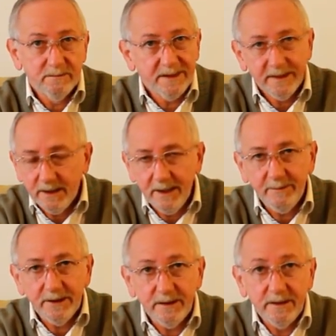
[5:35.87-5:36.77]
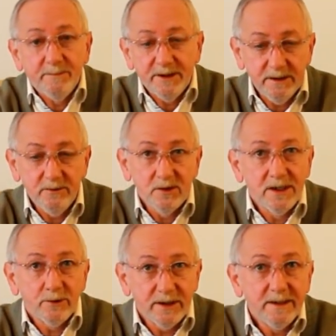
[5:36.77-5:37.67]
tranquilamente y dependiendo de
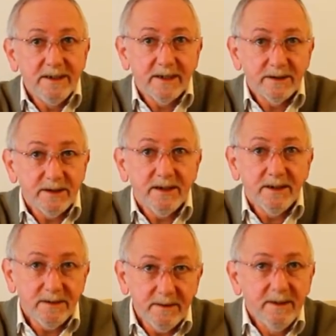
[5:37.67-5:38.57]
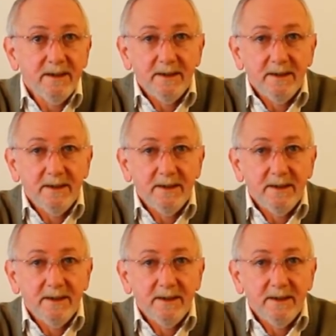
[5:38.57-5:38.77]
la hora del día que llegues,